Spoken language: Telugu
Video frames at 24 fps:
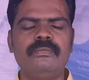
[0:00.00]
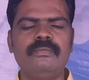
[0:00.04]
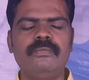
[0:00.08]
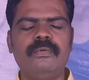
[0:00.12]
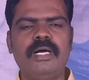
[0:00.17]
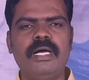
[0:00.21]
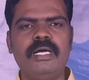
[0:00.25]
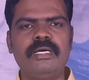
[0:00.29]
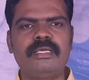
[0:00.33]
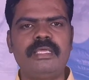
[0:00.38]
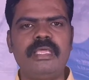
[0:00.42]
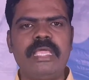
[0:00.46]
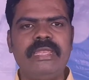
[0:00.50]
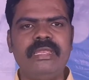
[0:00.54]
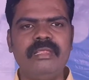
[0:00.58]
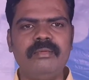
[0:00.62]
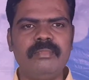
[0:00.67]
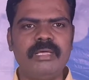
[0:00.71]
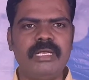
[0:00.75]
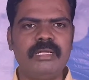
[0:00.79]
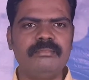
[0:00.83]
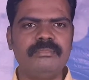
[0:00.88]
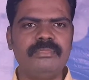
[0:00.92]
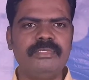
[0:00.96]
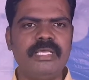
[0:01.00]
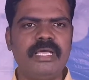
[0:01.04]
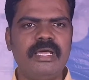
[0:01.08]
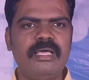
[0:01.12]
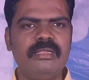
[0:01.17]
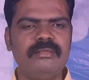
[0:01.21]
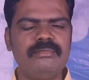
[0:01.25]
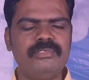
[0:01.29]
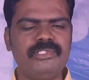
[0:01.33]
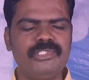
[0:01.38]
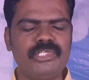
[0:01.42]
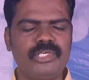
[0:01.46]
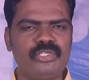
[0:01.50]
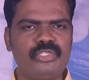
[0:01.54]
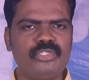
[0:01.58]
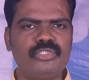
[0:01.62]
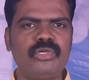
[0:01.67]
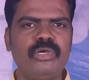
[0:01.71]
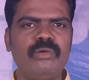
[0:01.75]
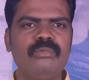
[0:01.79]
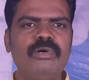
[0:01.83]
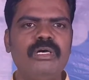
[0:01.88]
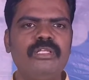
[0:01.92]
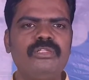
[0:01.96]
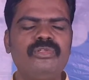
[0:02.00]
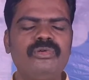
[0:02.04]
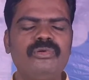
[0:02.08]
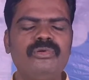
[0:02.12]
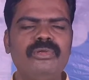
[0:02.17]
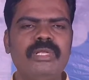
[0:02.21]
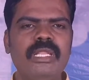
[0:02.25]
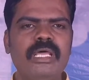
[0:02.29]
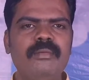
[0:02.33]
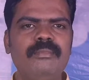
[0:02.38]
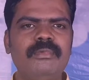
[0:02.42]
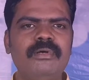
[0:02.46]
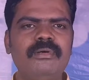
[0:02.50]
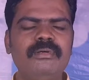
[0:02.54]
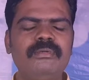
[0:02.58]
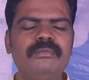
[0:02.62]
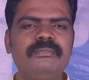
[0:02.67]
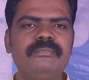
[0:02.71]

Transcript: వాక్యాన్ని మనం ధ్యానం చేసుకోబోతూ ఉన్నాము